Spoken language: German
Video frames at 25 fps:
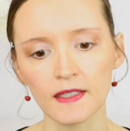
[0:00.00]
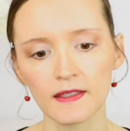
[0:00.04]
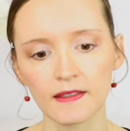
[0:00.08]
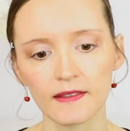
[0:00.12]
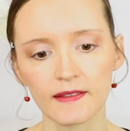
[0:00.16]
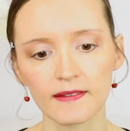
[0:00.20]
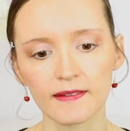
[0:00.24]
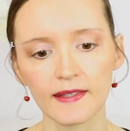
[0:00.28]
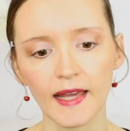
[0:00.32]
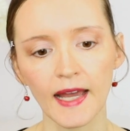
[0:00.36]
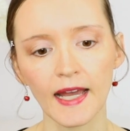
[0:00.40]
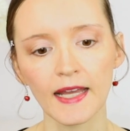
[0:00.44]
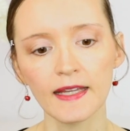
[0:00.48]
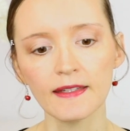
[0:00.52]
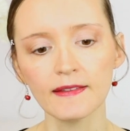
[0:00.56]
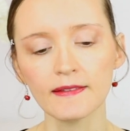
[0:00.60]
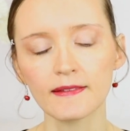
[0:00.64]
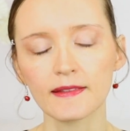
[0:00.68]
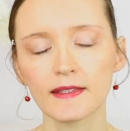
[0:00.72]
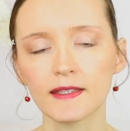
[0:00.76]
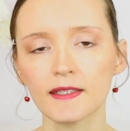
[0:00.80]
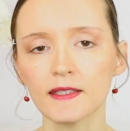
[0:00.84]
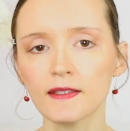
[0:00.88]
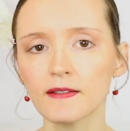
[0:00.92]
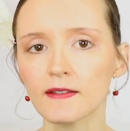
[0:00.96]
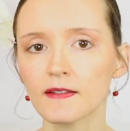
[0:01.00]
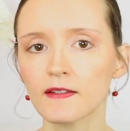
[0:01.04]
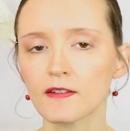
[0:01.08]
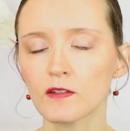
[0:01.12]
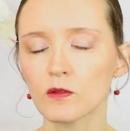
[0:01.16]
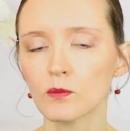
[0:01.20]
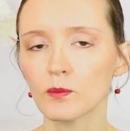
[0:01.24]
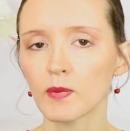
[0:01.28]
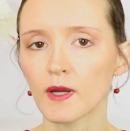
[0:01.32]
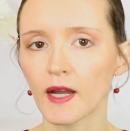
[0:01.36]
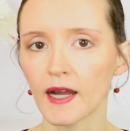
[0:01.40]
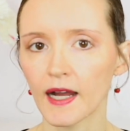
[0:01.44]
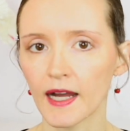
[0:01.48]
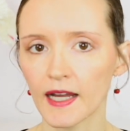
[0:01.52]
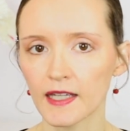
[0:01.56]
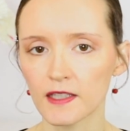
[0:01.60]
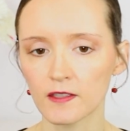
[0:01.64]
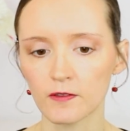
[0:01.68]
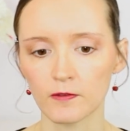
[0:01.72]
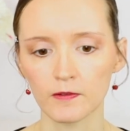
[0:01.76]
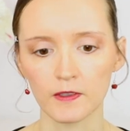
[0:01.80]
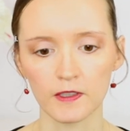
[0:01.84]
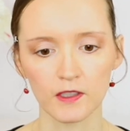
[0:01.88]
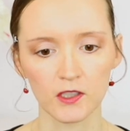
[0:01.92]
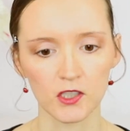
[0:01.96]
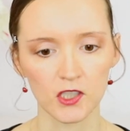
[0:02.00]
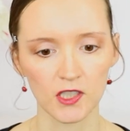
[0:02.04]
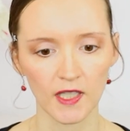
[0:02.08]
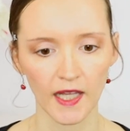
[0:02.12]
Das heißt, in diesem Bereich wird es